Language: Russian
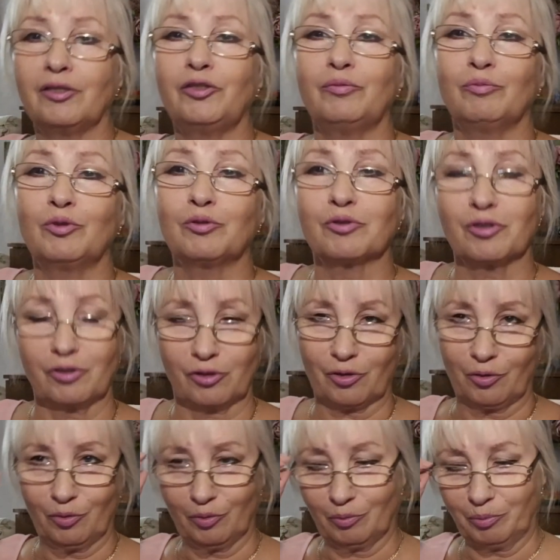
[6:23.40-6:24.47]

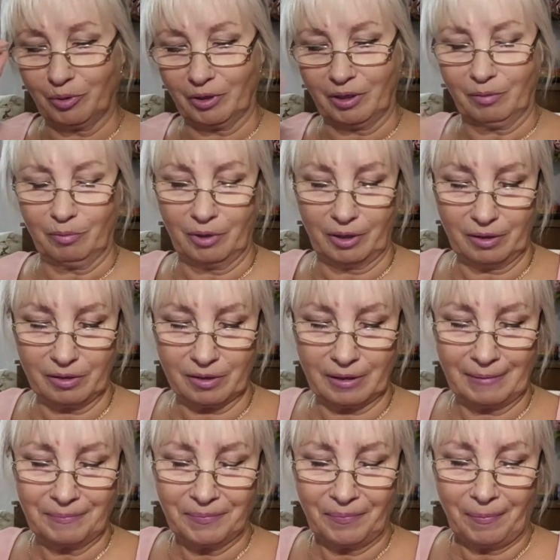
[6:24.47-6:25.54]
Немножечко он подоблез.
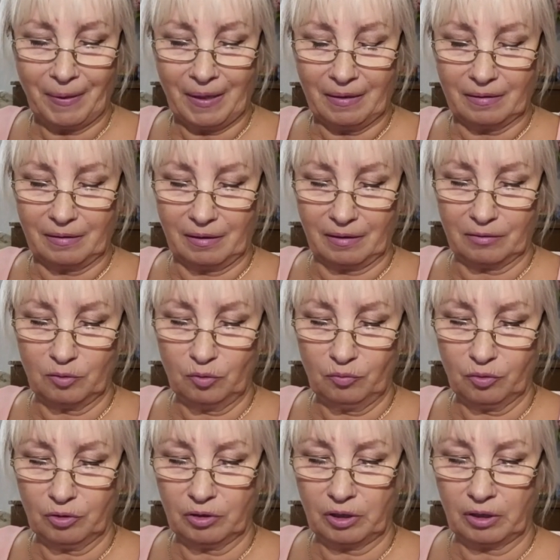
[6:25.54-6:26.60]
Так, ну
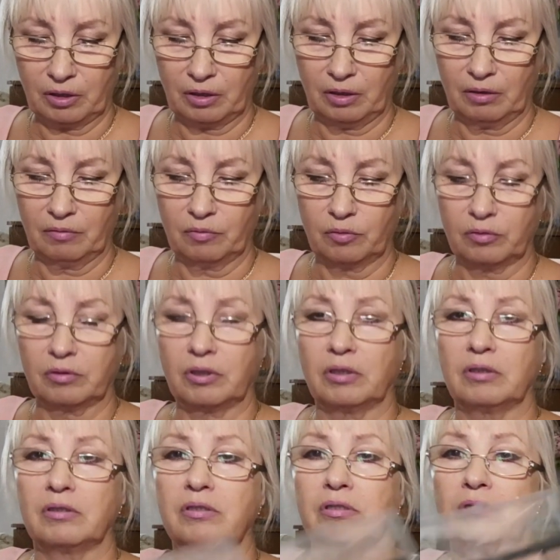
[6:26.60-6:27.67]
вот такие вот
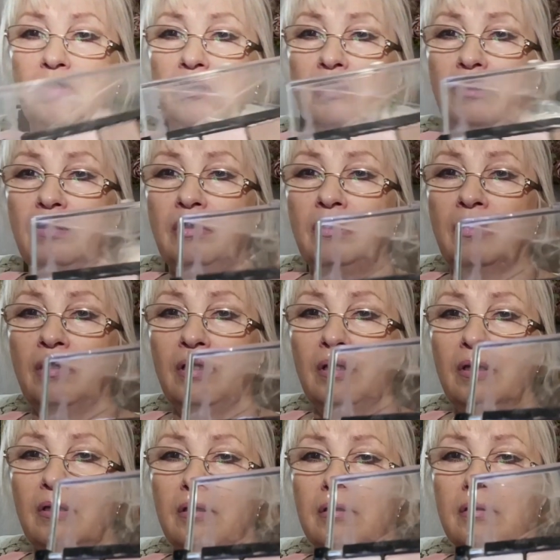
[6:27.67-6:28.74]
тени.
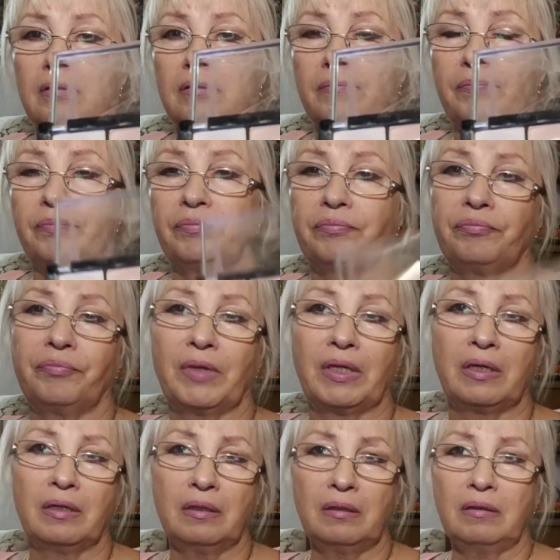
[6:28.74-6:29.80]
А,
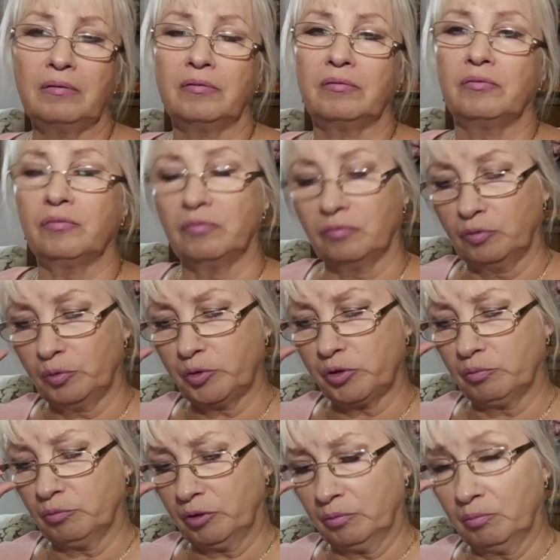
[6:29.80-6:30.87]
я, в
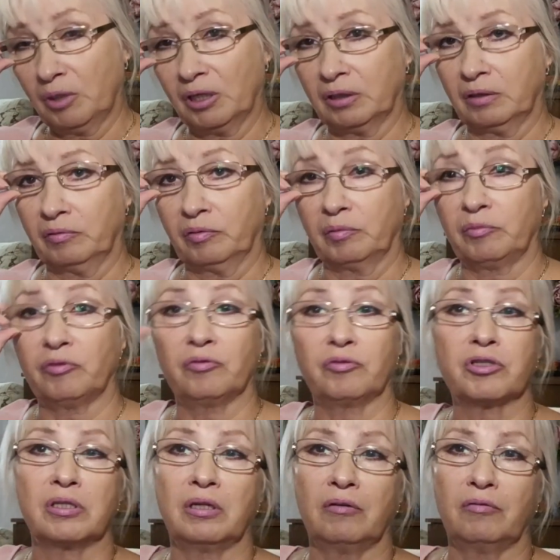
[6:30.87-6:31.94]
общем-то, матовыми в
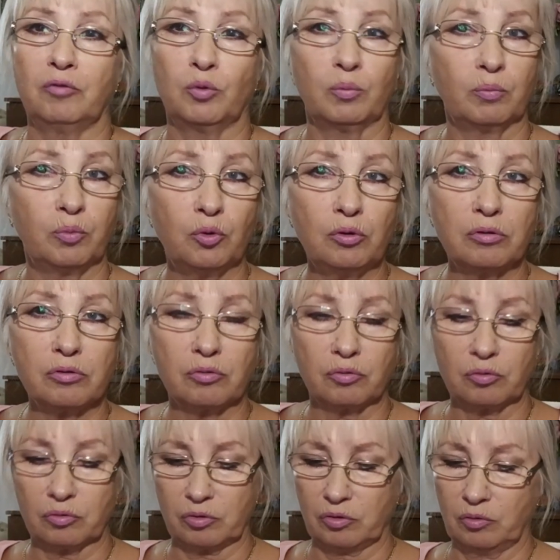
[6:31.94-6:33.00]
основном
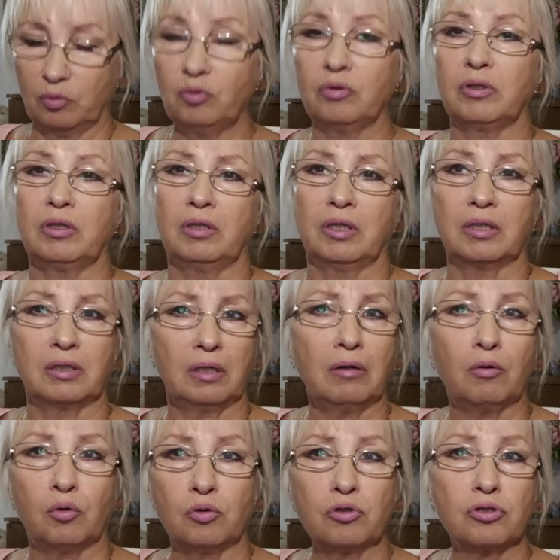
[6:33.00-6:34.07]
пользуюсь, но иногда
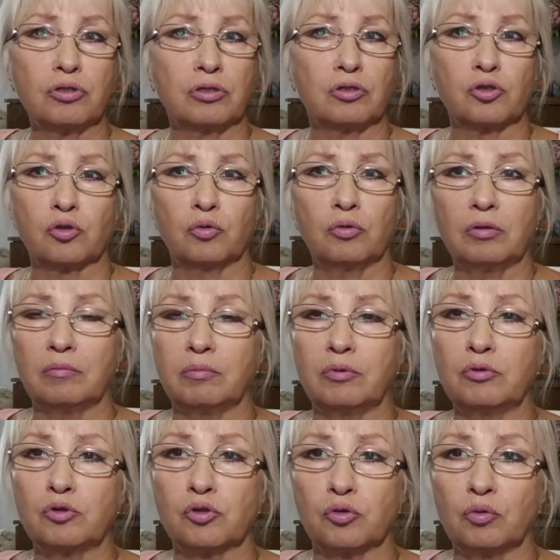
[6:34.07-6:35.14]
хочется
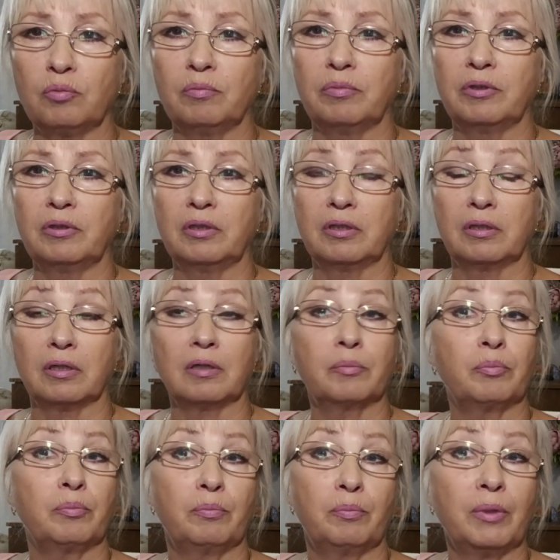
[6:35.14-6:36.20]
что-нибудь, чтобы было так
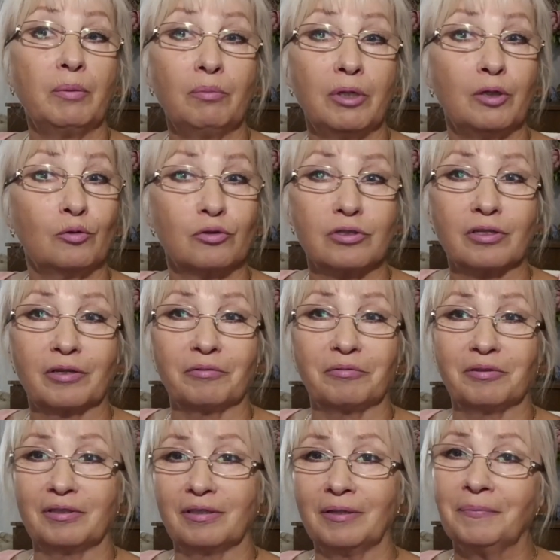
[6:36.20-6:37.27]

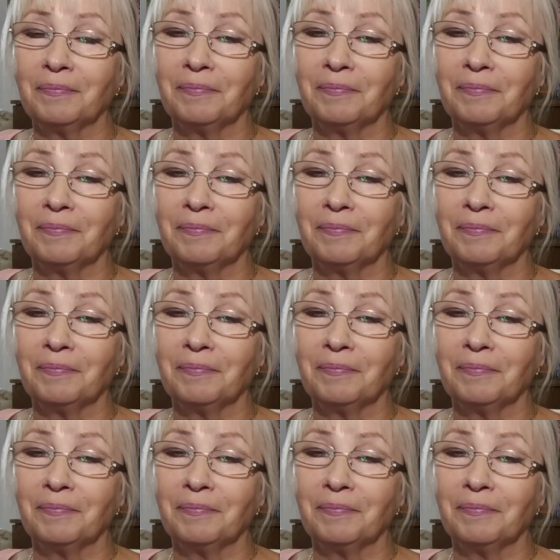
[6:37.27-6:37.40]
поблескивало,